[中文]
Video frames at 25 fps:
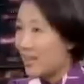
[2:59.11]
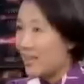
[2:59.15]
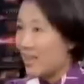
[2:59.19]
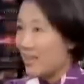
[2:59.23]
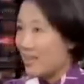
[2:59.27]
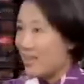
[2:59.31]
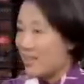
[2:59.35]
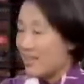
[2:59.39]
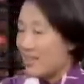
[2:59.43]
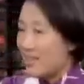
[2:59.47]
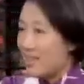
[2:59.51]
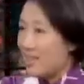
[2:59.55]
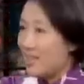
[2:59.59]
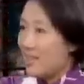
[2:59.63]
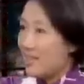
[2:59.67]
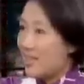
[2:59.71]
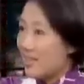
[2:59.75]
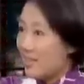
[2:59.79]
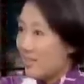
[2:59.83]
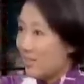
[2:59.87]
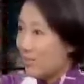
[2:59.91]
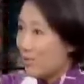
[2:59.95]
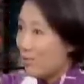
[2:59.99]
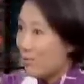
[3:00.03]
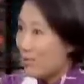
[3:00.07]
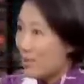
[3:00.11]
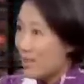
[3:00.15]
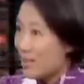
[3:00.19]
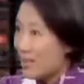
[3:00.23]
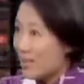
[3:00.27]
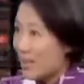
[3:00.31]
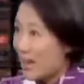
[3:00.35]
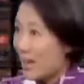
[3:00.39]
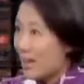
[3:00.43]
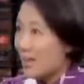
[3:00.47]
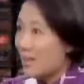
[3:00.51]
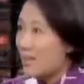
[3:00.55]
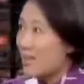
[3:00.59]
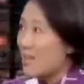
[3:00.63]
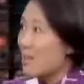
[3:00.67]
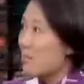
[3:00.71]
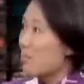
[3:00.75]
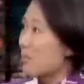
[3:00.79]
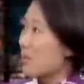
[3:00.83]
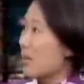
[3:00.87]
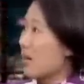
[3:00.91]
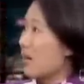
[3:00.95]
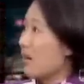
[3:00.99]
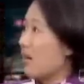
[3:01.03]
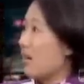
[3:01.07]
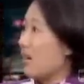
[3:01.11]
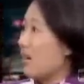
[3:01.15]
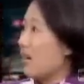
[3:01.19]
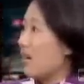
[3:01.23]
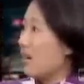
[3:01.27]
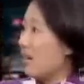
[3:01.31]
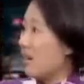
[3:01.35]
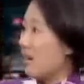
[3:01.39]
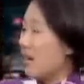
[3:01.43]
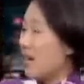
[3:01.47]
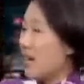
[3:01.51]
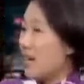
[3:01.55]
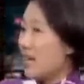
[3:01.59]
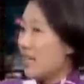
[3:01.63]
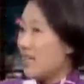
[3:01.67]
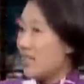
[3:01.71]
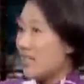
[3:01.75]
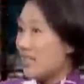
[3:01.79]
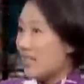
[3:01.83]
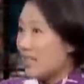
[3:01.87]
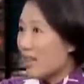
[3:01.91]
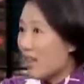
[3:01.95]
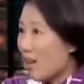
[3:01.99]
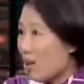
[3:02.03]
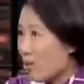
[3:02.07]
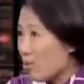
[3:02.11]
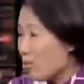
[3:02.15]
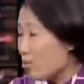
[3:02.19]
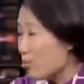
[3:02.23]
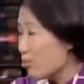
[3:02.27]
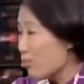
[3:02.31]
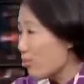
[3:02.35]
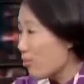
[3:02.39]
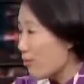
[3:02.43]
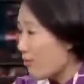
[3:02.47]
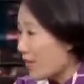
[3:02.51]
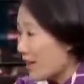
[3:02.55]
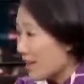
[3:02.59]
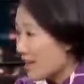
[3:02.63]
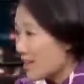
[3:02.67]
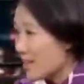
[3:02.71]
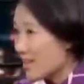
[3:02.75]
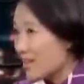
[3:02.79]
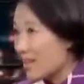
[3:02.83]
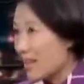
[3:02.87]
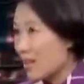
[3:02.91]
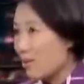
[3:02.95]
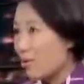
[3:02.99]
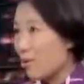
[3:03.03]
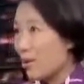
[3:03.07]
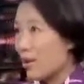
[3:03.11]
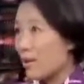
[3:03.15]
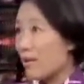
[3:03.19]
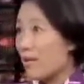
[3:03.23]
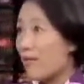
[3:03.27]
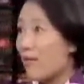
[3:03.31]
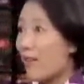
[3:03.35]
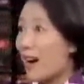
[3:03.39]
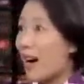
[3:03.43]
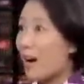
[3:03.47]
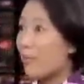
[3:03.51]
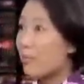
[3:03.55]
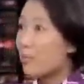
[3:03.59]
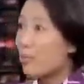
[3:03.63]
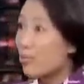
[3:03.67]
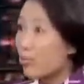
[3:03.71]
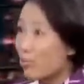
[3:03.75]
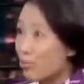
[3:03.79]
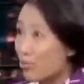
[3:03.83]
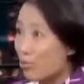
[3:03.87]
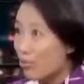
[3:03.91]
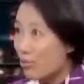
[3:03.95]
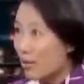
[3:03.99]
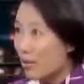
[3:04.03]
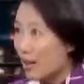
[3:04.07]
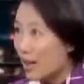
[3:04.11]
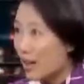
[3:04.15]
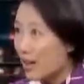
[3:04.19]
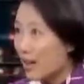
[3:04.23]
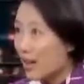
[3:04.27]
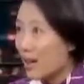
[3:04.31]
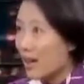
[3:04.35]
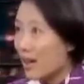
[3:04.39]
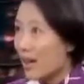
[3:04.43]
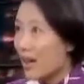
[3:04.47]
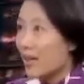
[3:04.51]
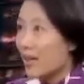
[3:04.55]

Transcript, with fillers: 但是呢，你这时候去借债借不到了，你到处去发行债券，你发不出去了。